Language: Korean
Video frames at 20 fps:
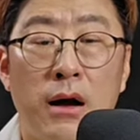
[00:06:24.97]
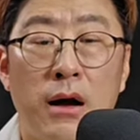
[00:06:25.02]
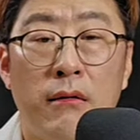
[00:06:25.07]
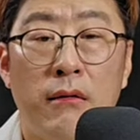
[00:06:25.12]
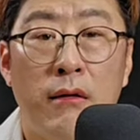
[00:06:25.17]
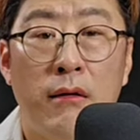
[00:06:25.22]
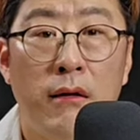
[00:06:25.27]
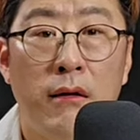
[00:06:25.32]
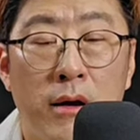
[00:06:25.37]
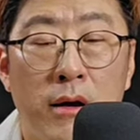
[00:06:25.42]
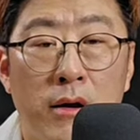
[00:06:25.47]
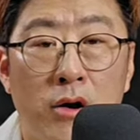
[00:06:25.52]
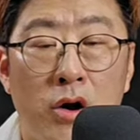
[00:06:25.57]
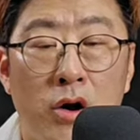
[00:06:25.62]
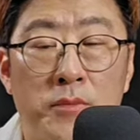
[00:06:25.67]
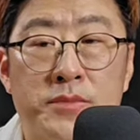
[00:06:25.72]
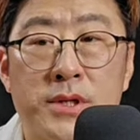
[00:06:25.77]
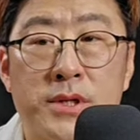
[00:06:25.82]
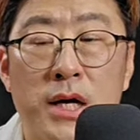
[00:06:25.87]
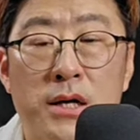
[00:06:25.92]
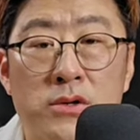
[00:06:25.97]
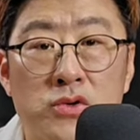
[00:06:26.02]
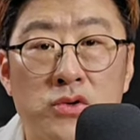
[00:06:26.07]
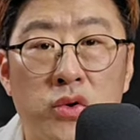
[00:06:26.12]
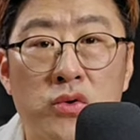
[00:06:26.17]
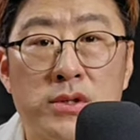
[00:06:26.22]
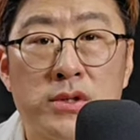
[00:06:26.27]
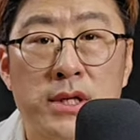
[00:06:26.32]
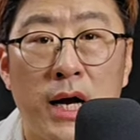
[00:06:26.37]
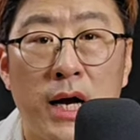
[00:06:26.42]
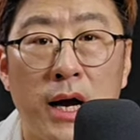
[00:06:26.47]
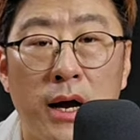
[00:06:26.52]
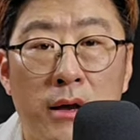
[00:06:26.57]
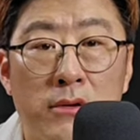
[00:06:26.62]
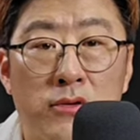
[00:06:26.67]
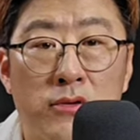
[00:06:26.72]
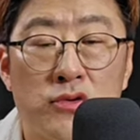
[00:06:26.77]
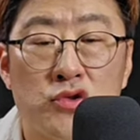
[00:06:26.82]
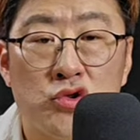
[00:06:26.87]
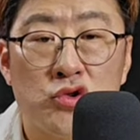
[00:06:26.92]
어 검찰총장
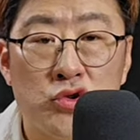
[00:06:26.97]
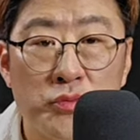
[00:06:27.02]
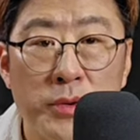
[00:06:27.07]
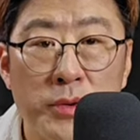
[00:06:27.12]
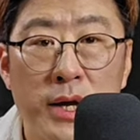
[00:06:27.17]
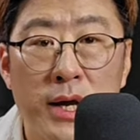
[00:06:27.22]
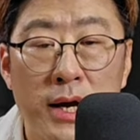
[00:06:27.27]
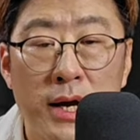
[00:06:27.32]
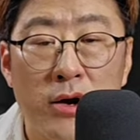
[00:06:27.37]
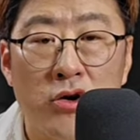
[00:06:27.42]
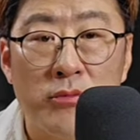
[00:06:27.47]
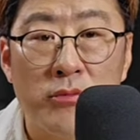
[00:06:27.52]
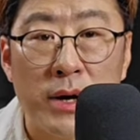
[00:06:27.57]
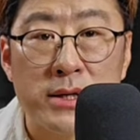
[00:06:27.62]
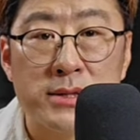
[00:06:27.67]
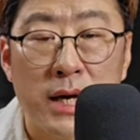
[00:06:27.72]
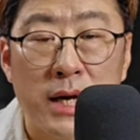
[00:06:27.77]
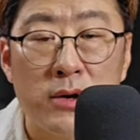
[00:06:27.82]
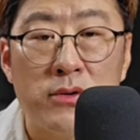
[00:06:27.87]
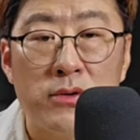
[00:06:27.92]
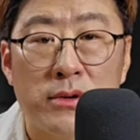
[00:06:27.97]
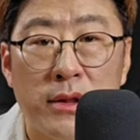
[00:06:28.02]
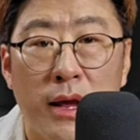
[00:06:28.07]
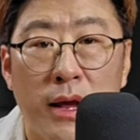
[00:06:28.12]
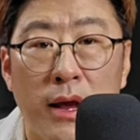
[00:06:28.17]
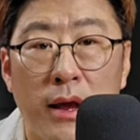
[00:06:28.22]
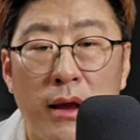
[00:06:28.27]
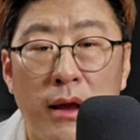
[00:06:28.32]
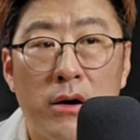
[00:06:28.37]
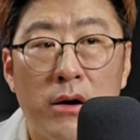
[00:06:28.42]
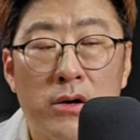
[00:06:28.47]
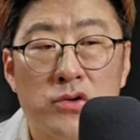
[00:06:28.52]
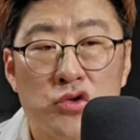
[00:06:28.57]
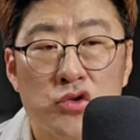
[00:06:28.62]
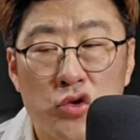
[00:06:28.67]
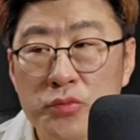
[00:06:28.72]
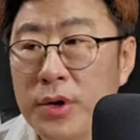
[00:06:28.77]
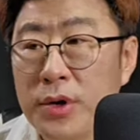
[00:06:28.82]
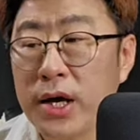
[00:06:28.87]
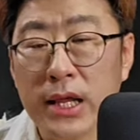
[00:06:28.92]
그리고 추미애하고 막 싸울 때어
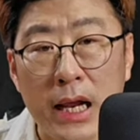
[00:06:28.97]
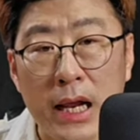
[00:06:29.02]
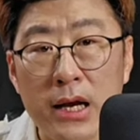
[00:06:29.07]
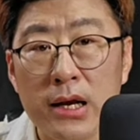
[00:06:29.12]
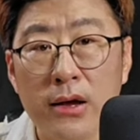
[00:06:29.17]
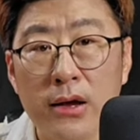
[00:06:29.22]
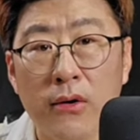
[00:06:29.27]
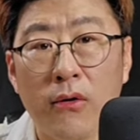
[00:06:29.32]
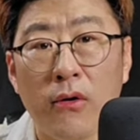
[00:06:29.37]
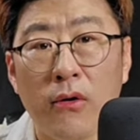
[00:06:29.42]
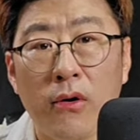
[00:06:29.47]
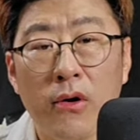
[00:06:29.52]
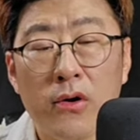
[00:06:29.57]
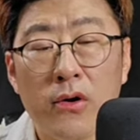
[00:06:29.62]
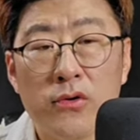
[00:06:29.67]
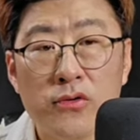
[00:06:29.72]
추미애 날리고